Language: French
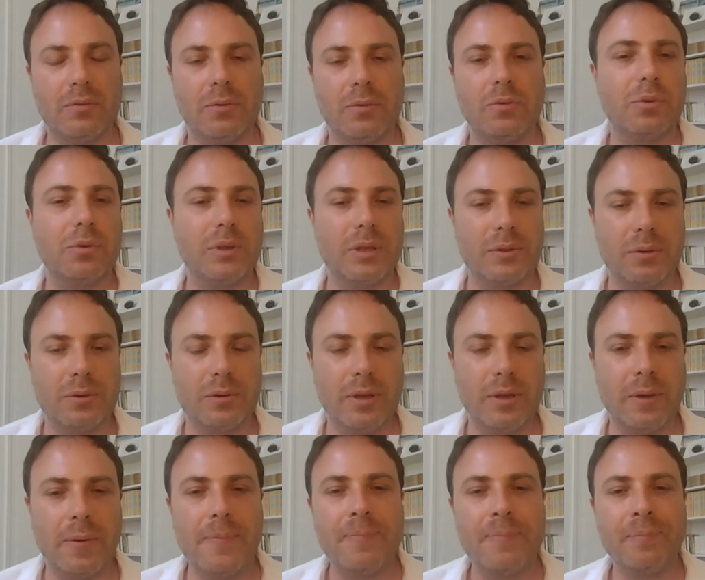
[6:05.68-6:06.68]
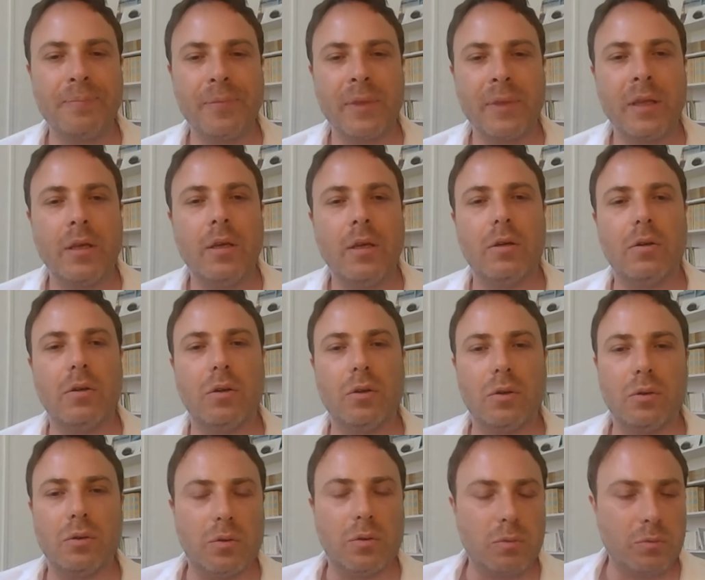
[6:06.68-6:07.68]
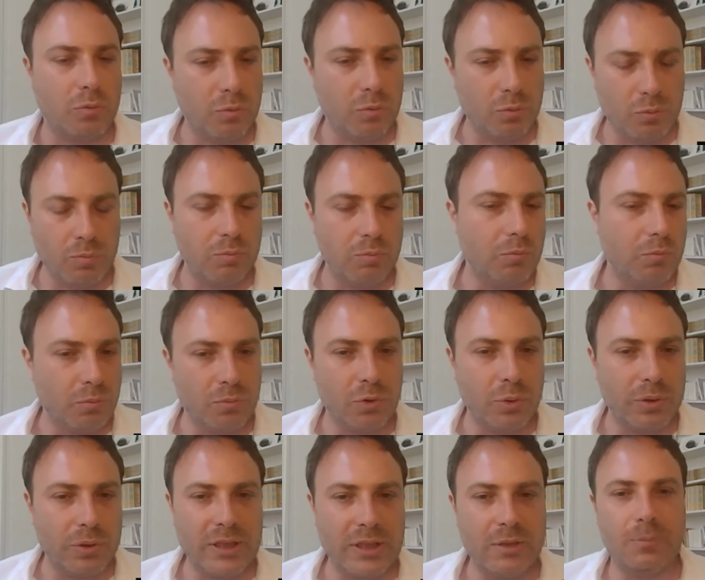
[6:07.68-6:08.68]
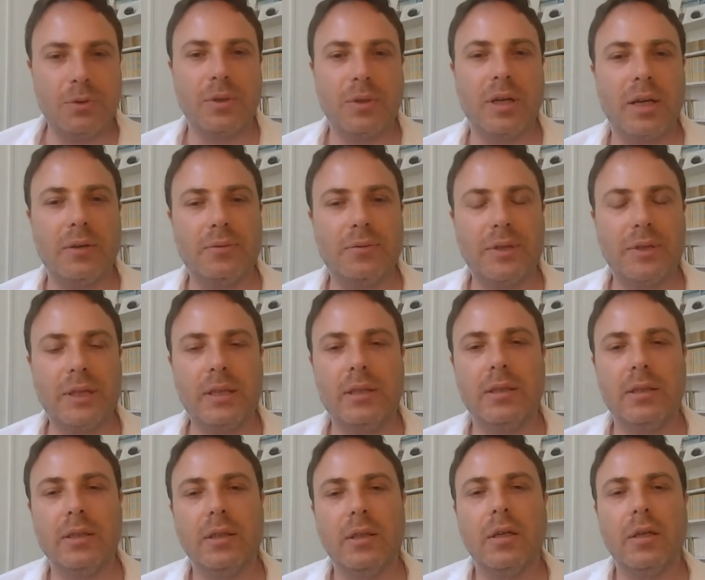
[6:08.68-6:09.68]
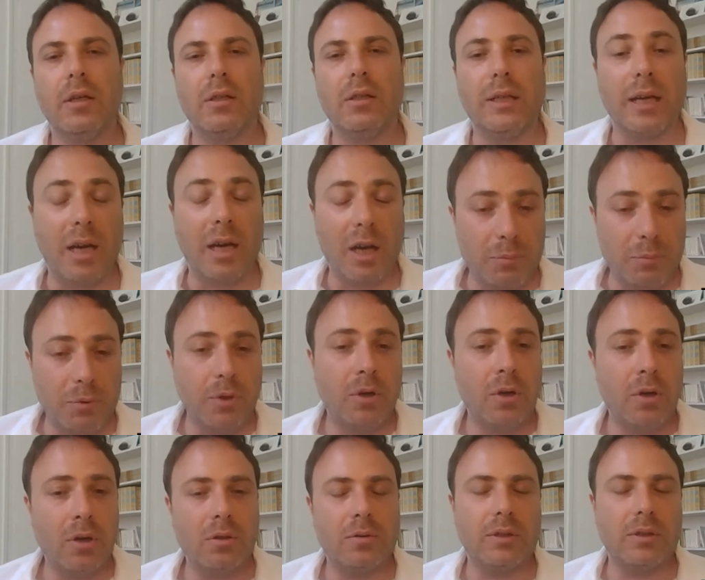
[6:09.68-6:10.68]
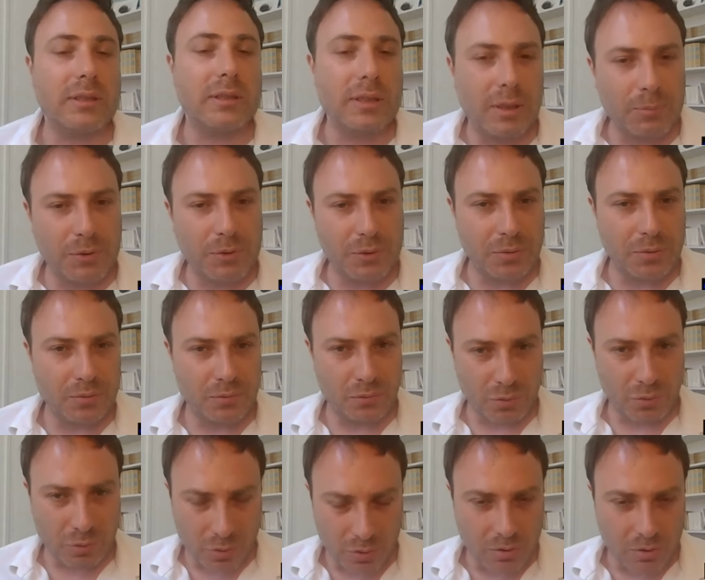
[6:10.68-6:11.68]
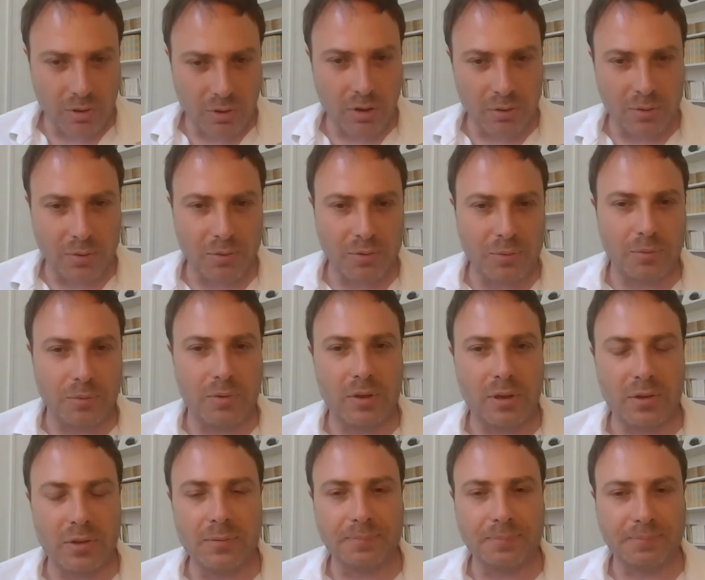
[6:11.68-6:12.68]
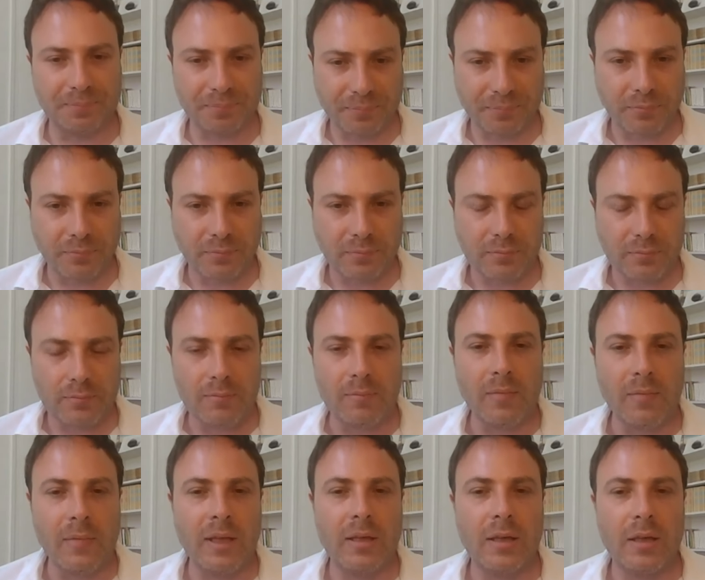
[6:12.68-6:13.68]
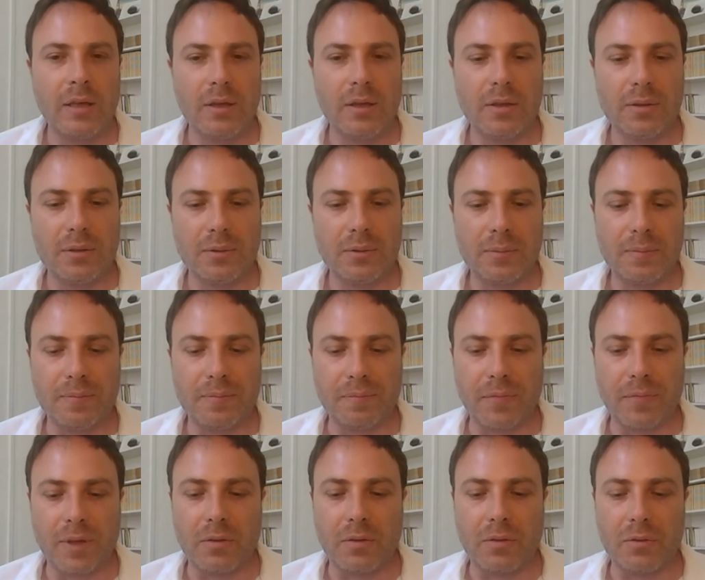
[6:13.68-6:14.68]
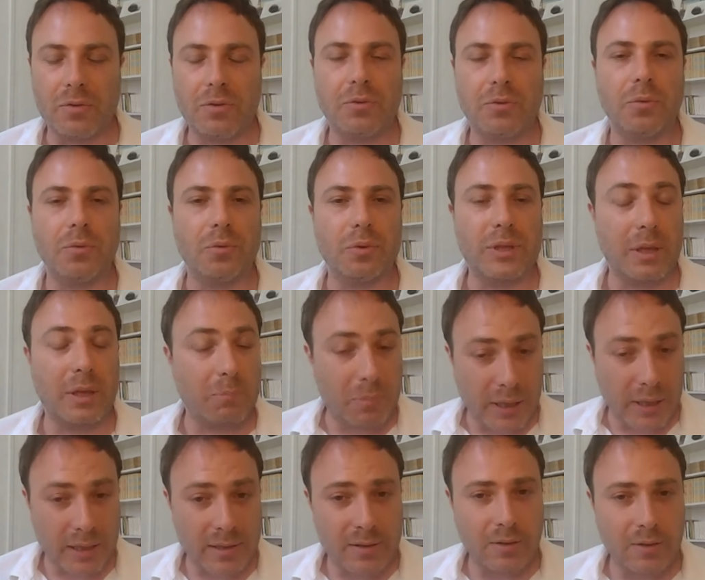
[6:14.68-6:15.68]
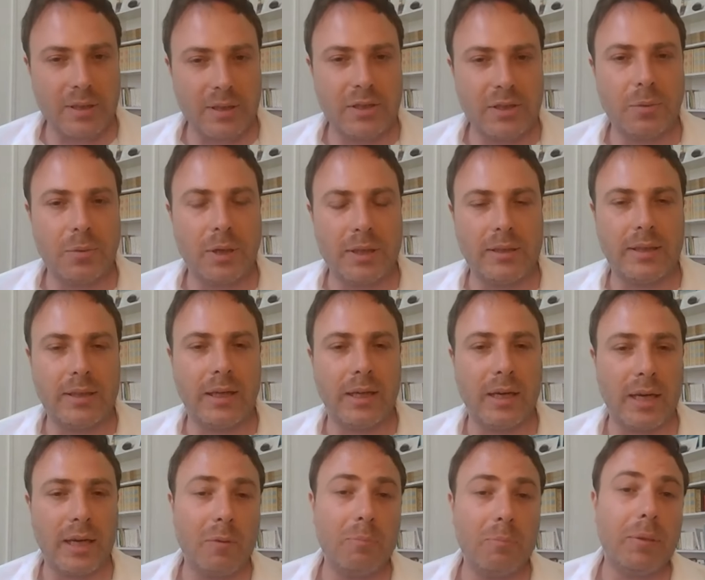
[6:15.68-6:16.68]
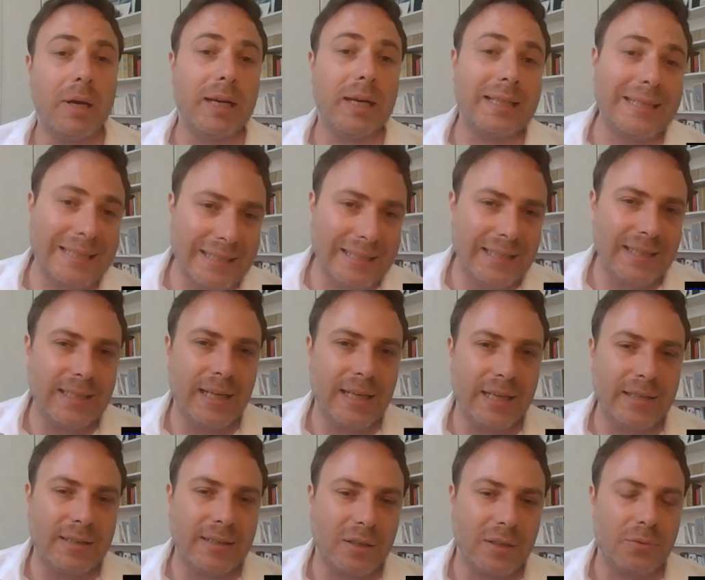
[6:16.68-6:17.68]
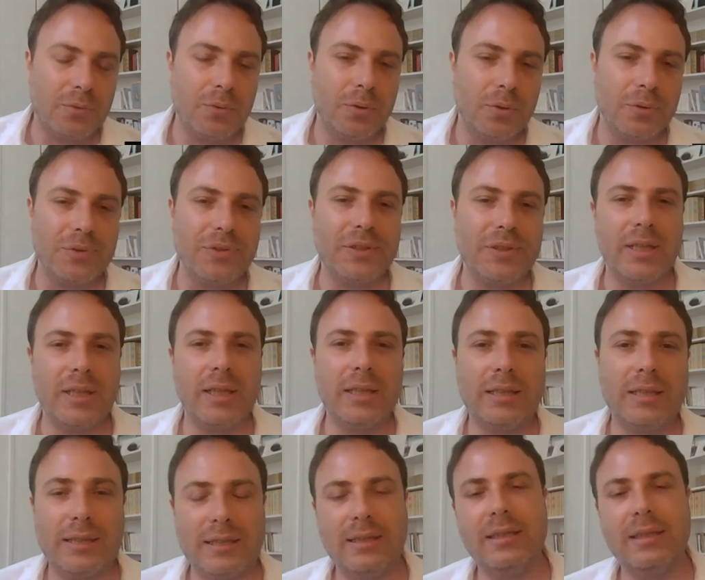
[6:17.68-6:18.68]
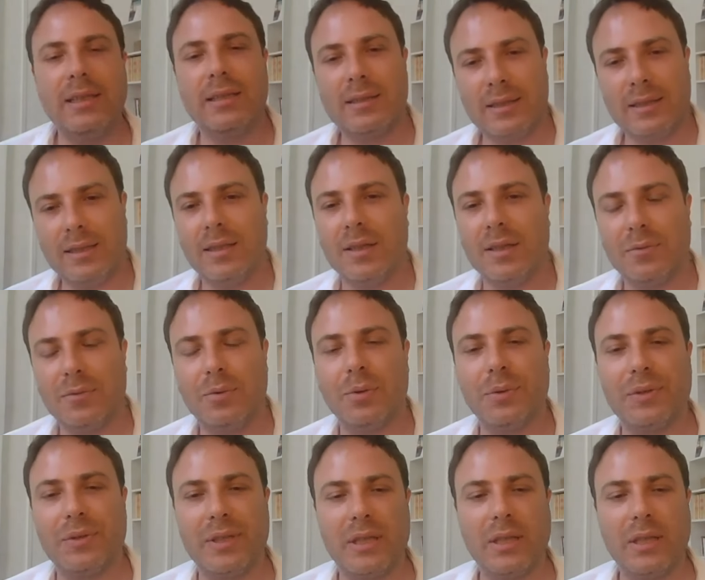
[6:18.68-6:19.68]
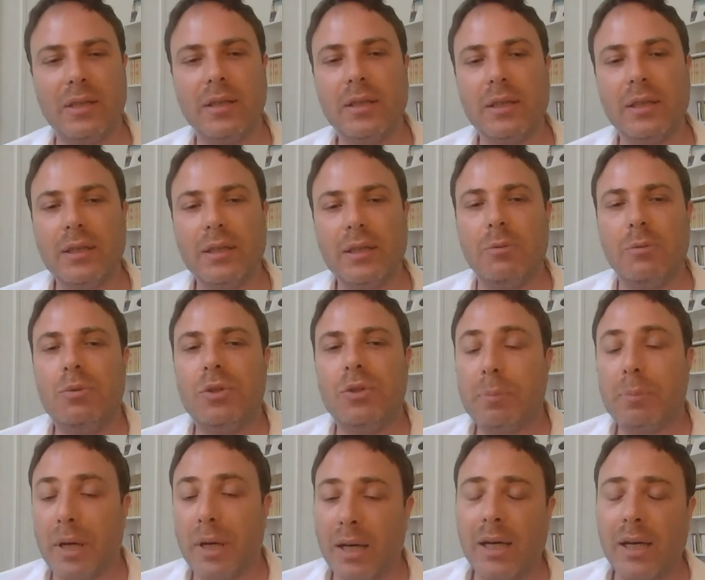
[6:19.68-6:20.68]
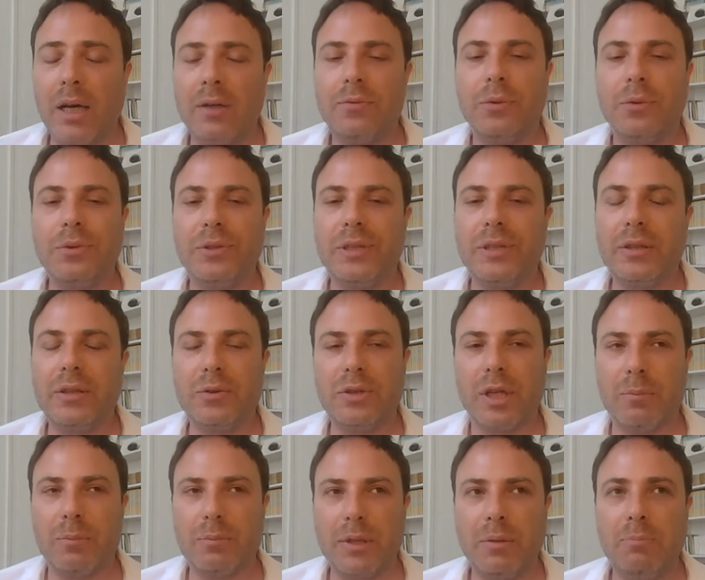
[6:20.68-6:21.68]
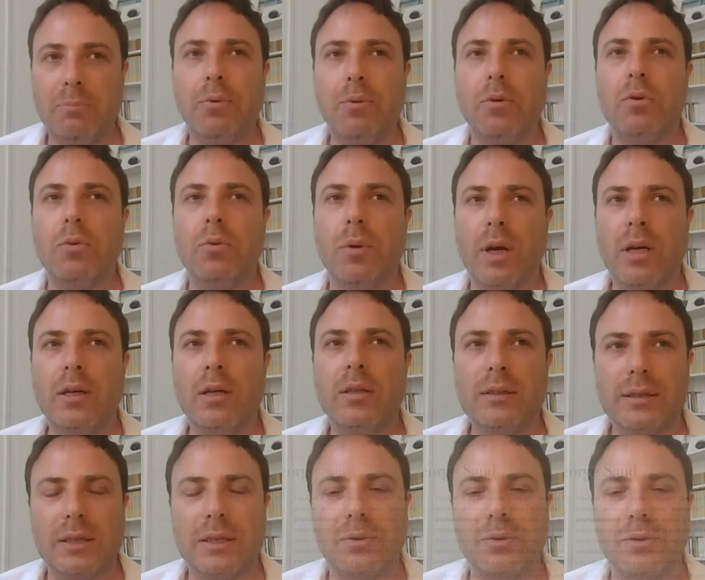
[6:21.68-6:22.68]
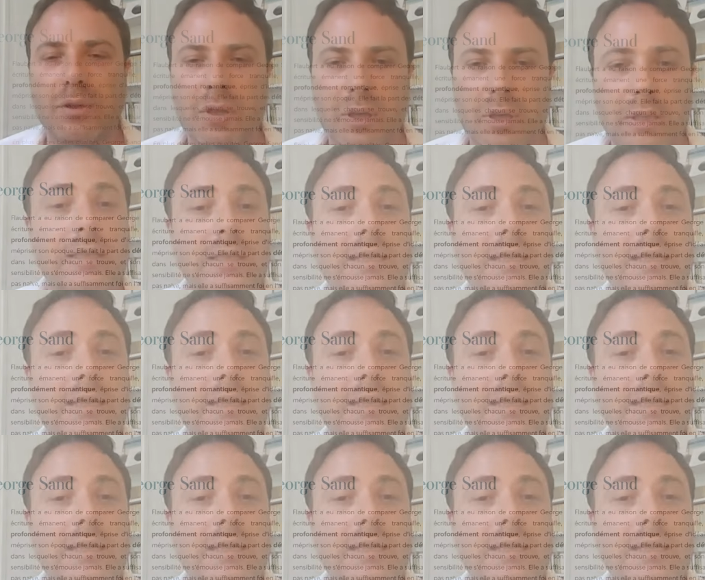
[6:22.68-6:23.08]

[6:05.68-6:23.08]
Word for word: en fonction des auteurs. une notice biographique, les rapports, l'inscription de l'auteur dans son temps, euh, son, sa place dans l'histoire littéraire, par qui il a été influencé, qui est-ce qu'il a influencé. Et puis un paragraphe aussi que j'ai appelé Pourquoi cet auteur